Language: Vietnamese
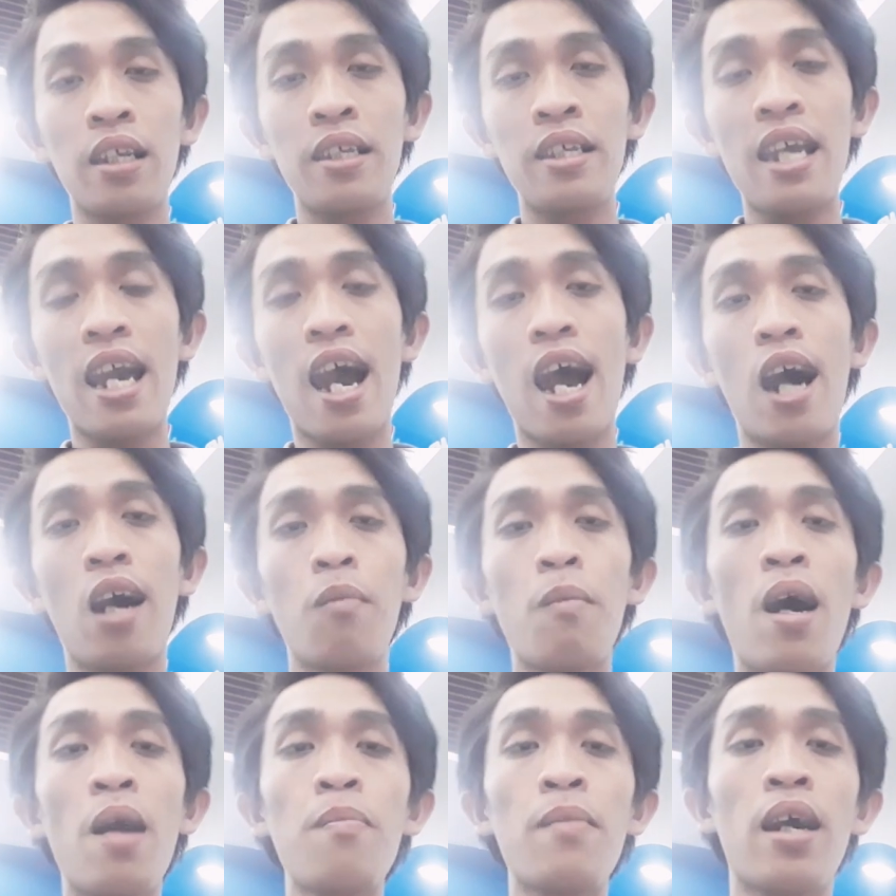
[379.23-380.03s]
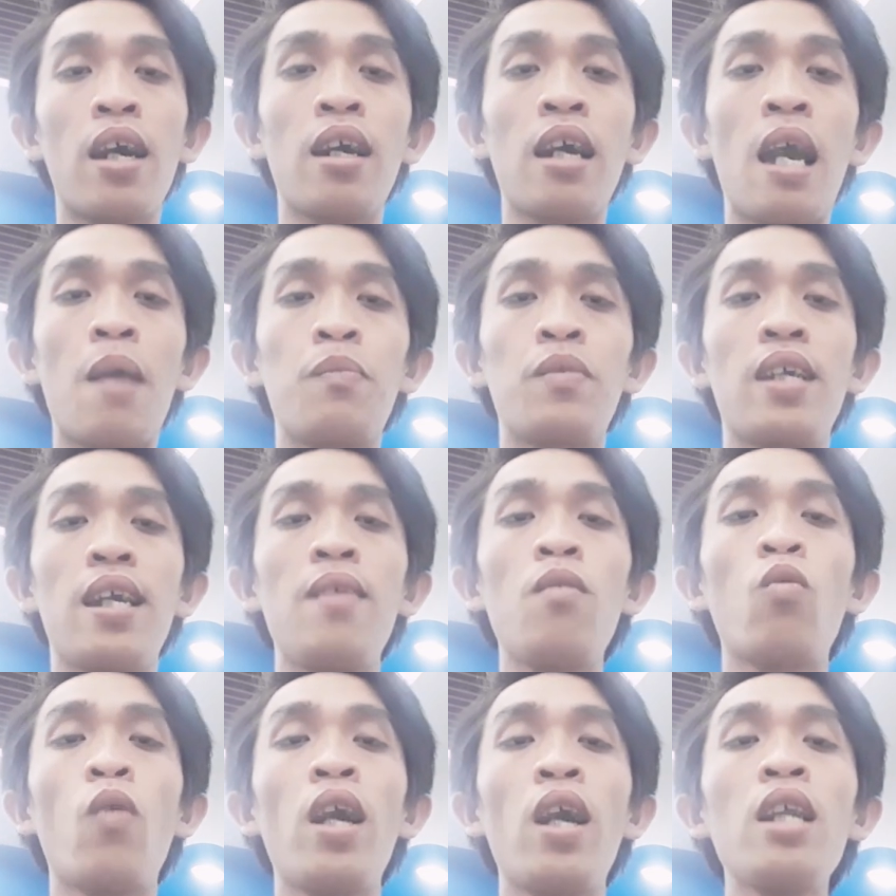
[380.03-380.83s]
nhờ bên mà hiệp
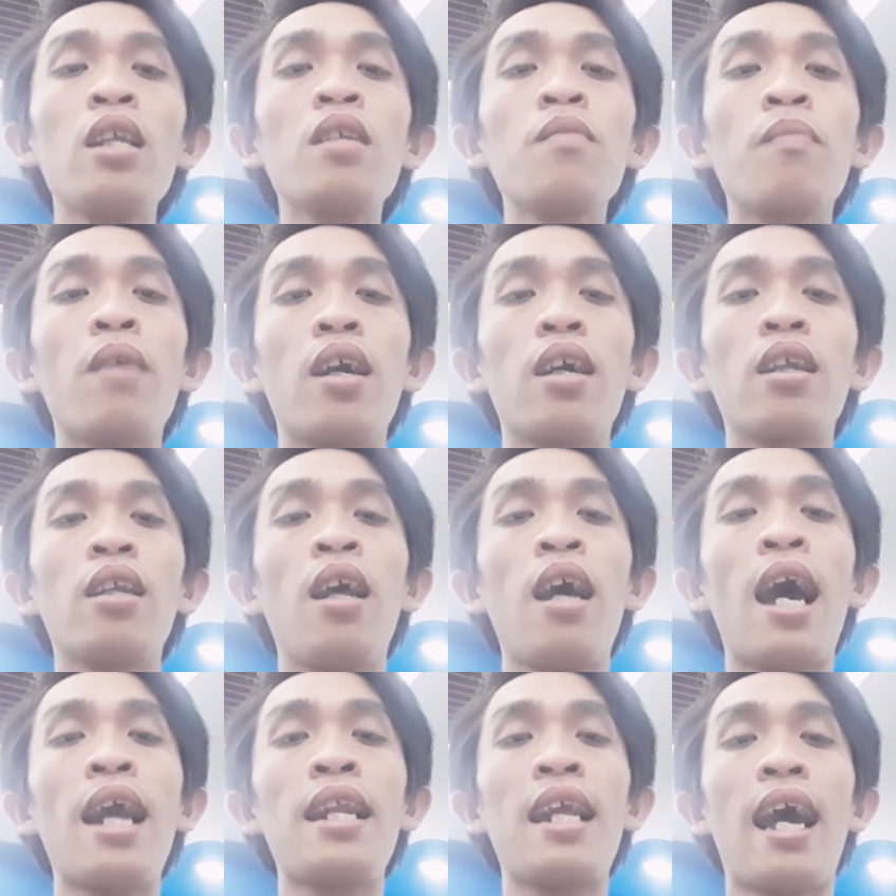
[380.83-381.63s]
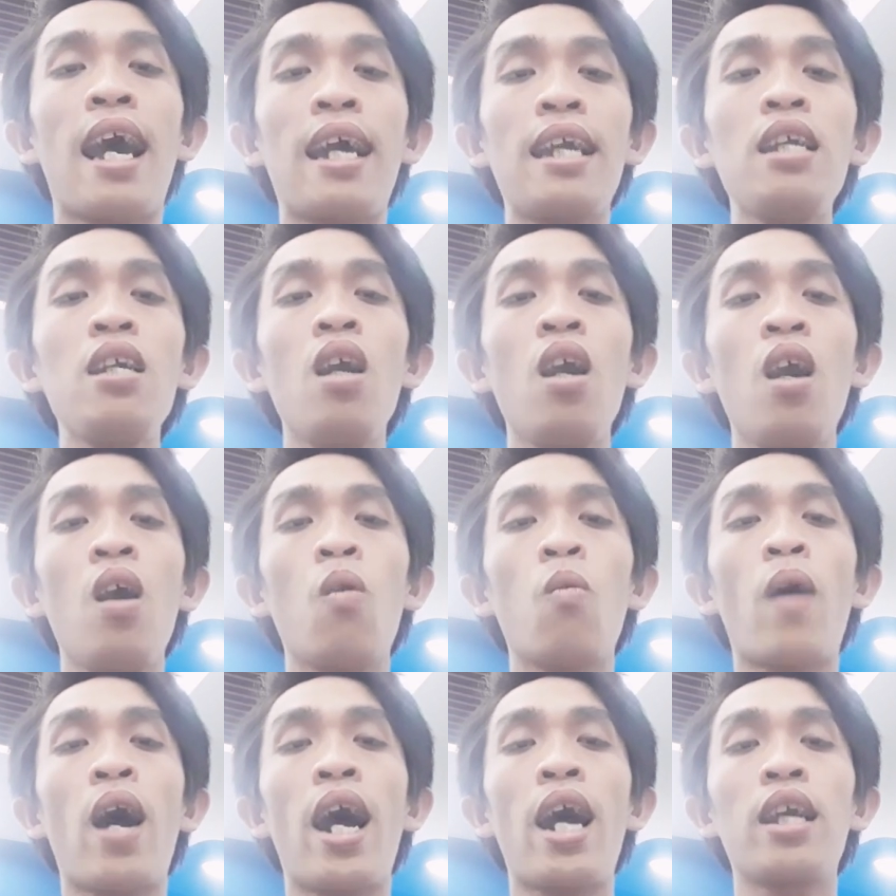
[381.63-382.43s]
sĩ Nguyễn mà Thanh Hải
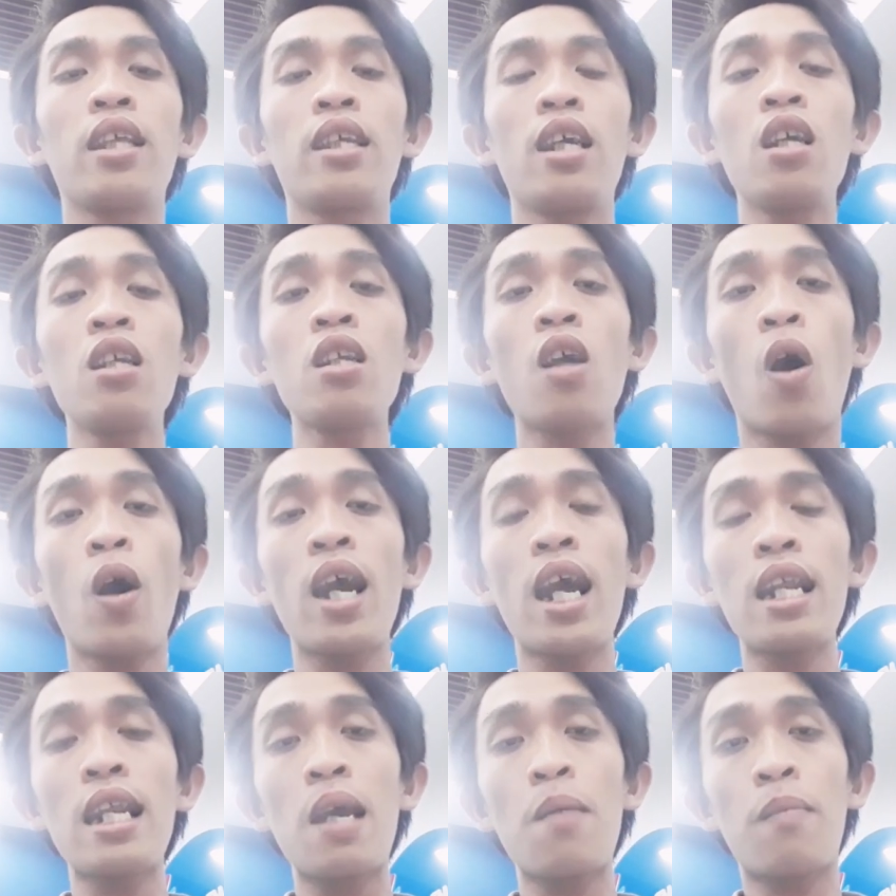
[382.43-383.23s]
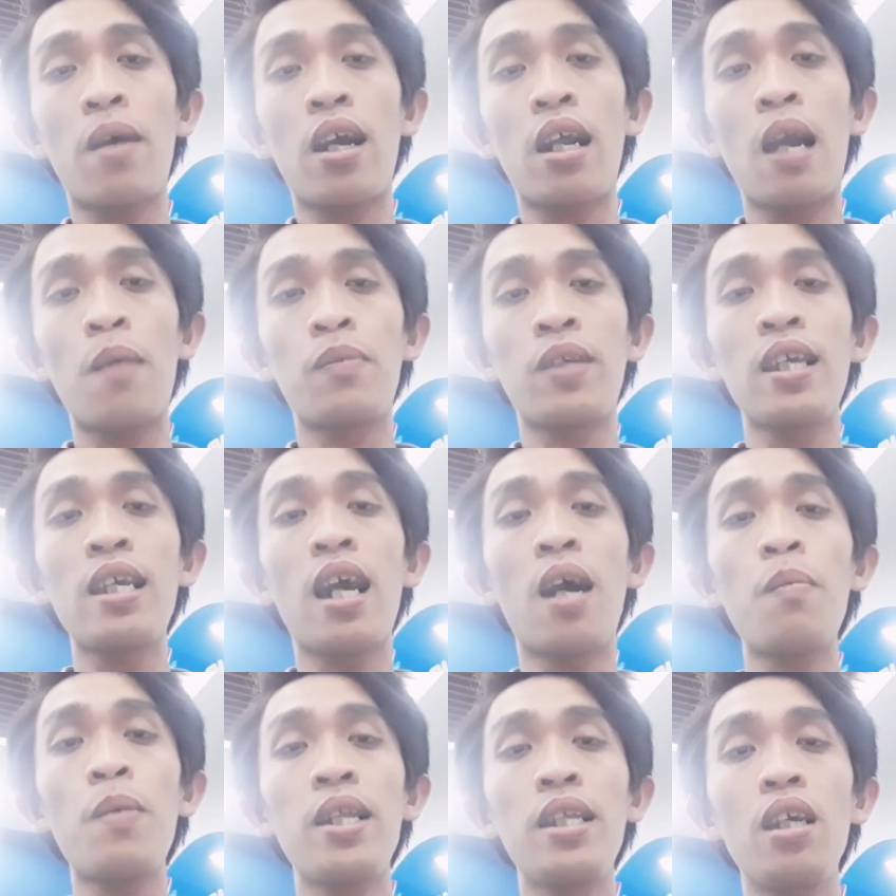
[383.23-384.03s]
và những đội anh em mà hiệp sĩ
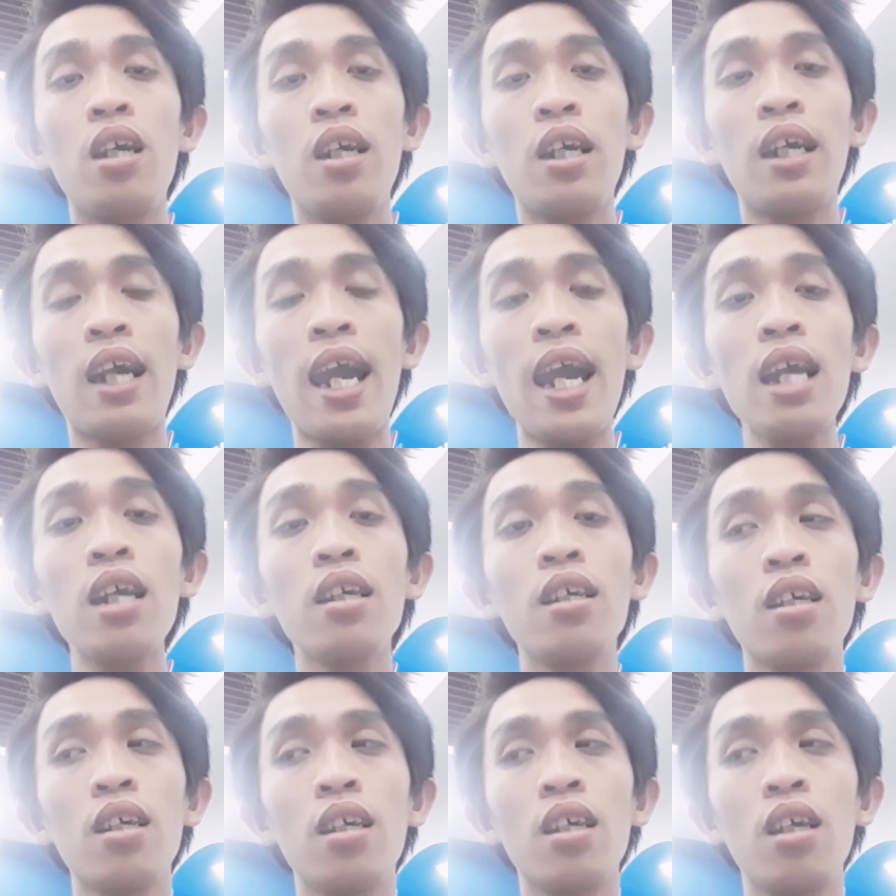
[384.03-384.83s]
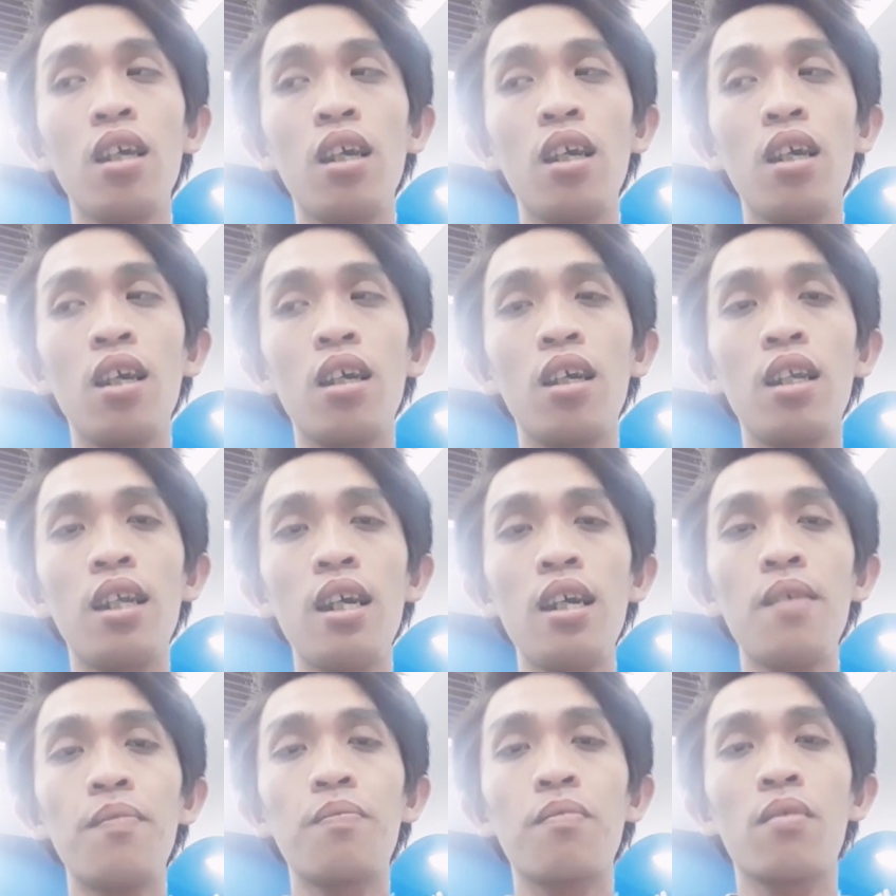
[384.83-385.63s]
ở Bình Dương khác
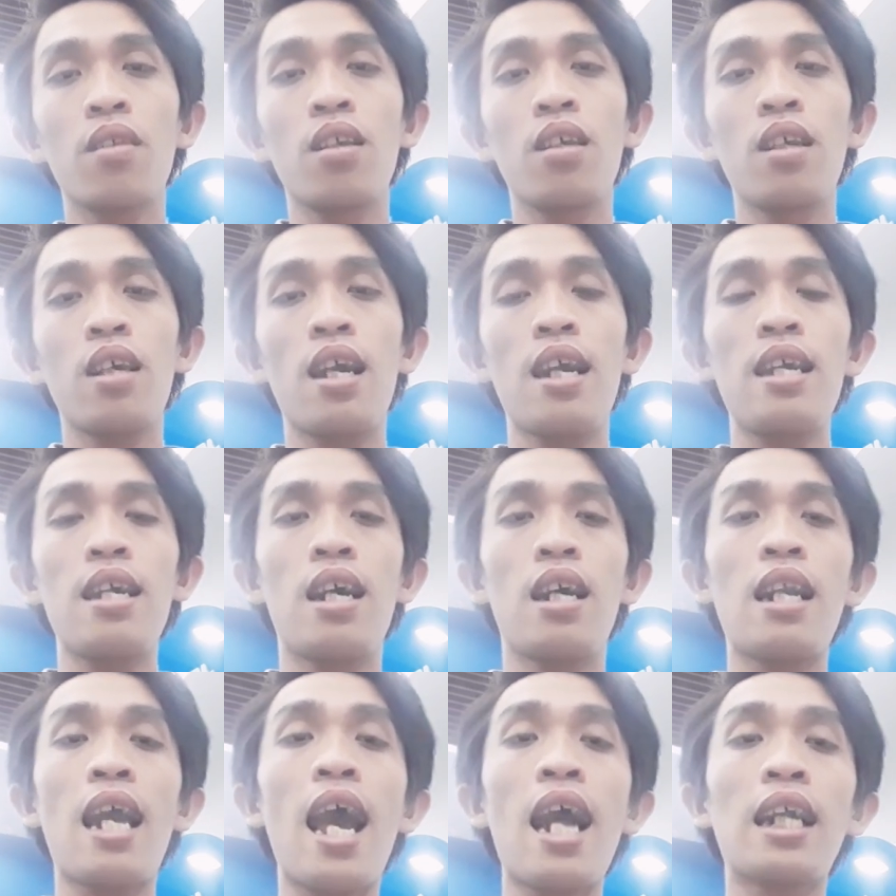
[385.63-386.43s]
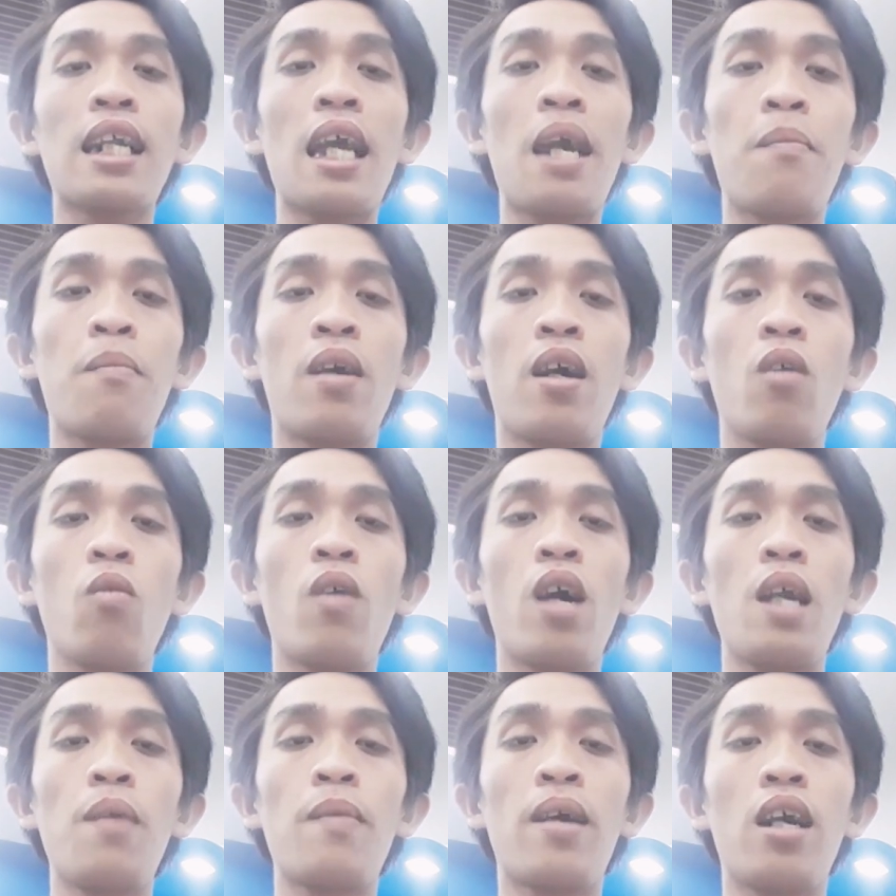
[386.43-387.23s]
đó thì à, đang tìm mà
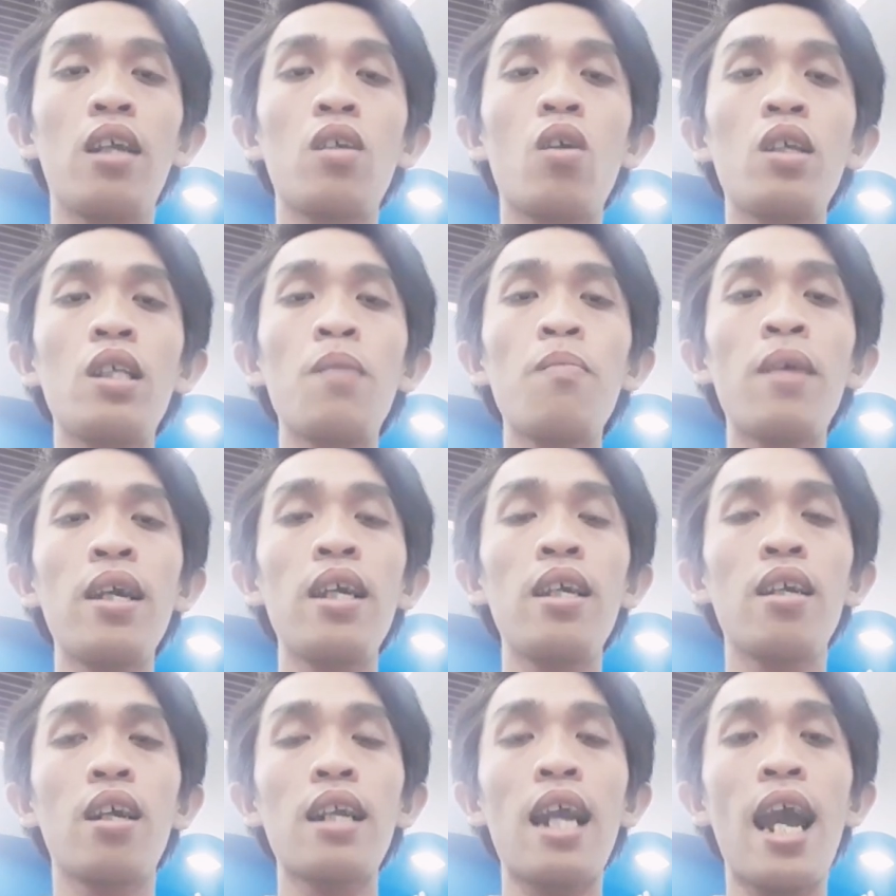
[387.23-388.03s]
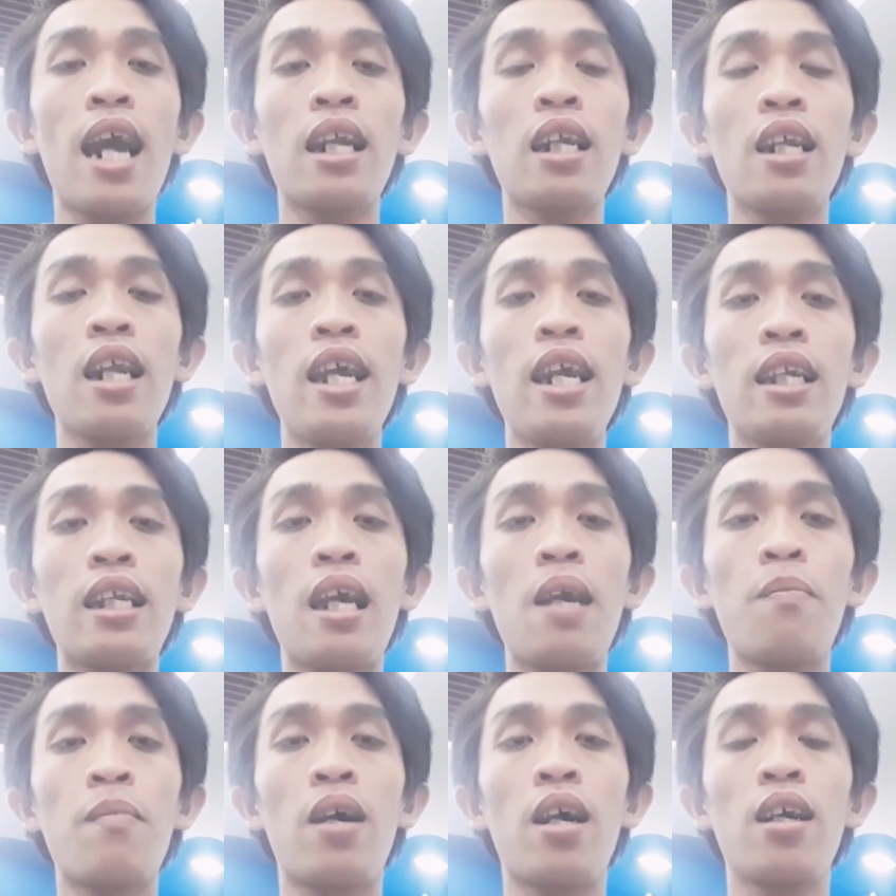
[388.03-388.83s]
quầy mà cho Diễm My đang đi
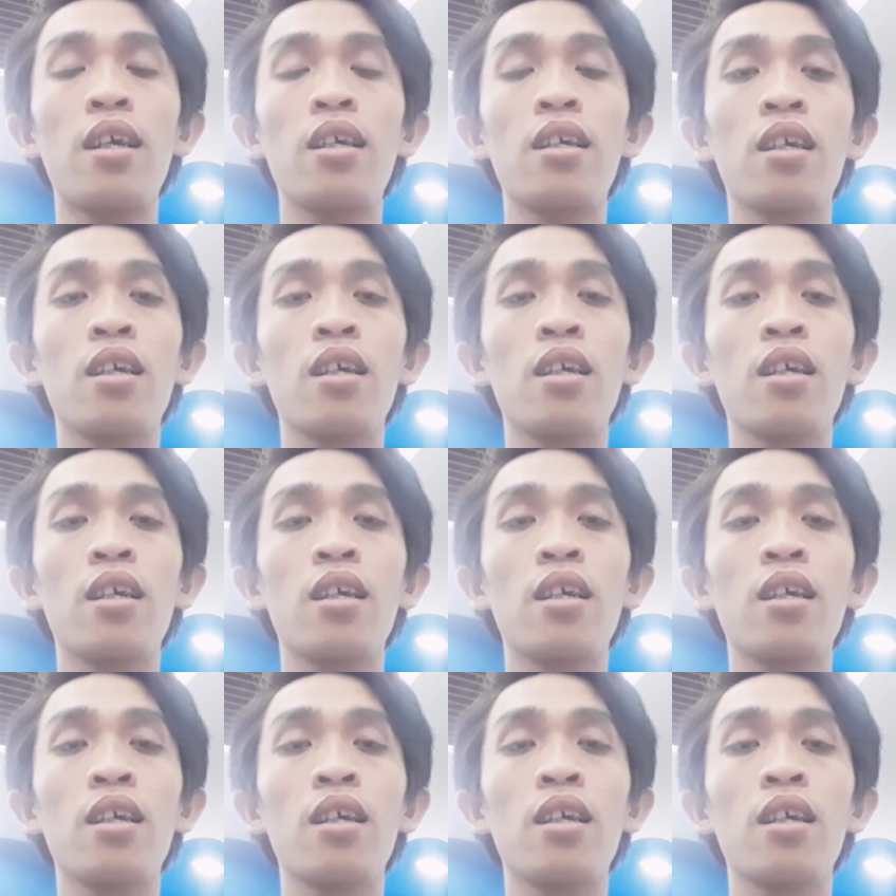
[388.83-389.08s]
tìm mà